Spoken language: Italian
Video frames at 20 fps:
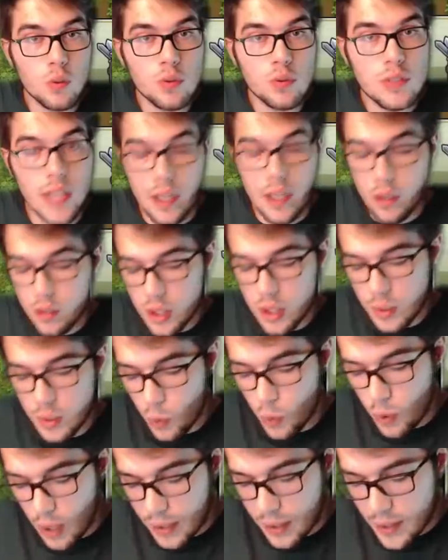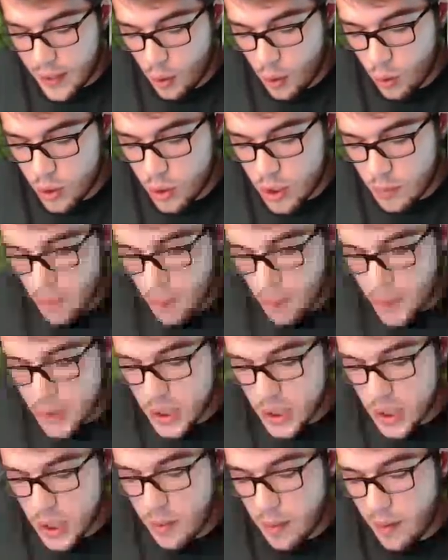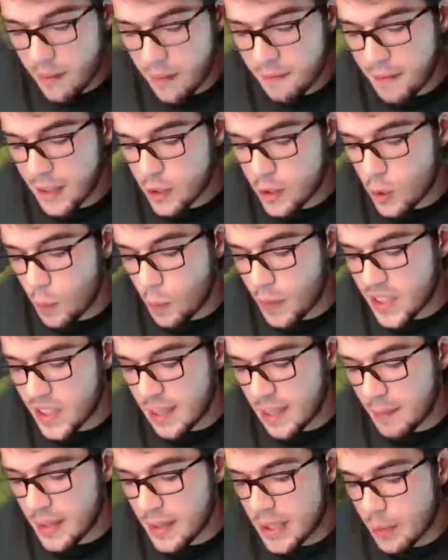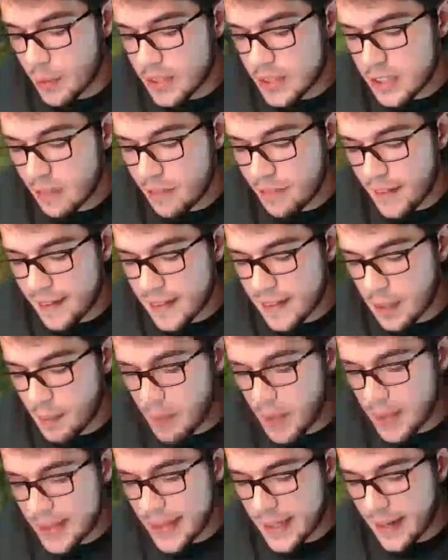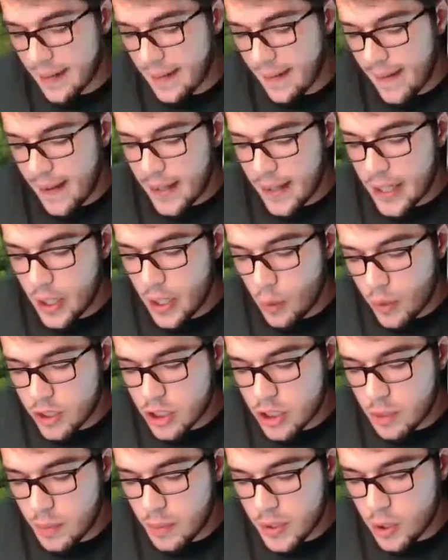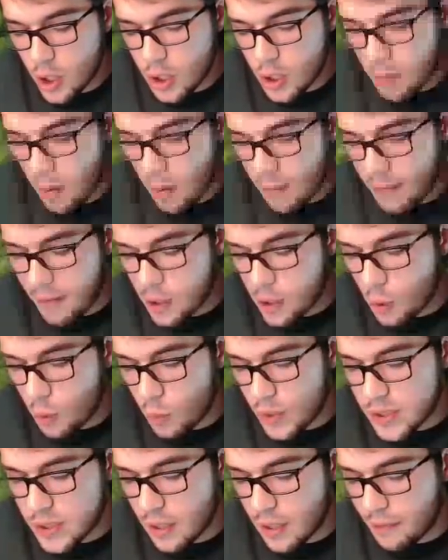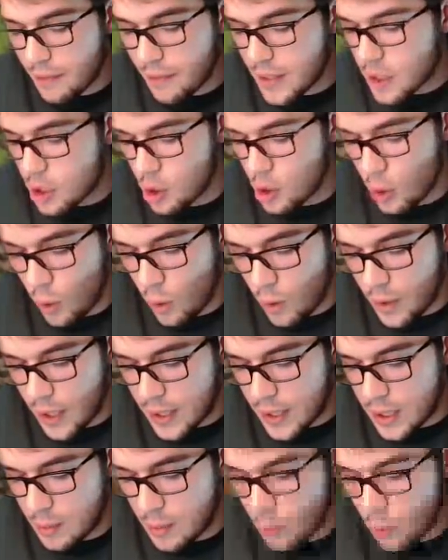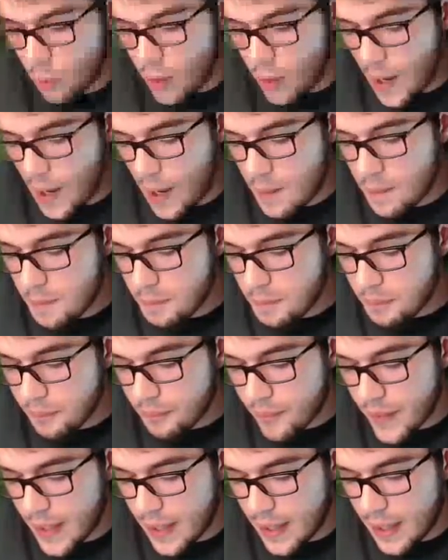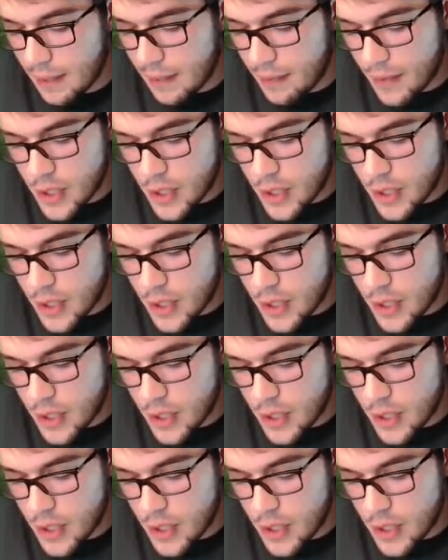un sacco di mura Nell'ultimo episodio abbiamo fatto praticamente questa fetta Mentre in questo episodio abbiamo fatto questa fettona di mura eh, Vi